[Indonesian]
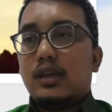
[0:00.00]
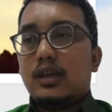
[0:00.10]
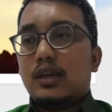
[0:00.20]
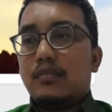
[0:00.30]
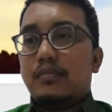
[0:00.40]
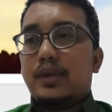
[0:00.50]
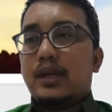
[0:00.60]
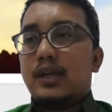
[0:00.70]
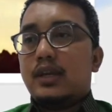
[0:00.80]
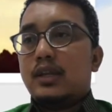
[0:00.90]
Yang
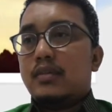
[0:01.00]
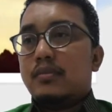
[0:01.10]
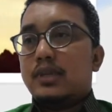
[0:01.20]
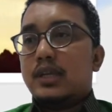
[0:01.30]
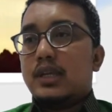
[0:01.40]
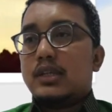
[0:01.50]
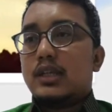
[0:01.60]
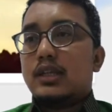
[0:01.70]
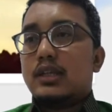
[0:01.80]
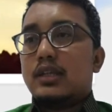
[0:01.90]
keempat,
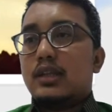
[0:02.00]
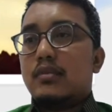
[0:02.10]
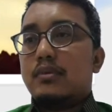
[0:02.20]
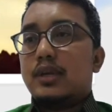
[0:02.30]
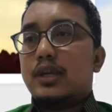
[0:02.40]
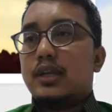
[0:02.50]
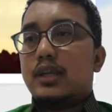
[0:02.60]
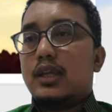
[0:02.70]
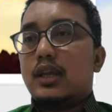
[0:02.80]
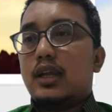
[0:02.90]
menjelaskan tentang
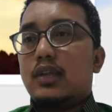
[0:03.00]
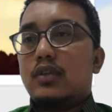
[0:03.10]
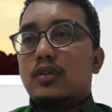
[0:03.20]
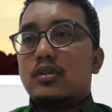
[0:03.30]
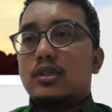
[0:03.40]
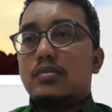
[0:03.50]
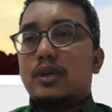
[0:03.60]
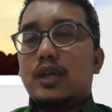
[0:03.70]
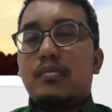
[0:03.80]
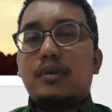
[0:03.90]
pengertian atau konsep
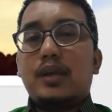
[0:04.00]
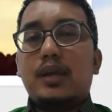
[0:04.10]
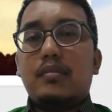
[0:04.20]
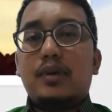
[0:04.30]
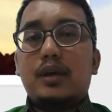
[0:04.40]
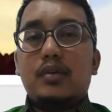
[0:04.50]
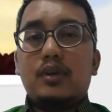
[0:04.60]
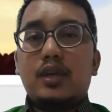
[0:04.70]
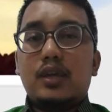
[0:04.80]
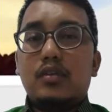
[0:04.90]
gerak pada
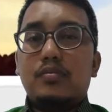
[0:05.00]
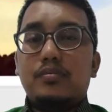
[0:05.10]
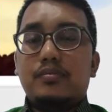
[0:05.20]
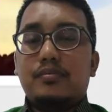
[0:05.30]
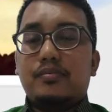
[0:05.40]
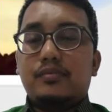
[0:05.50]
makhluk hidup.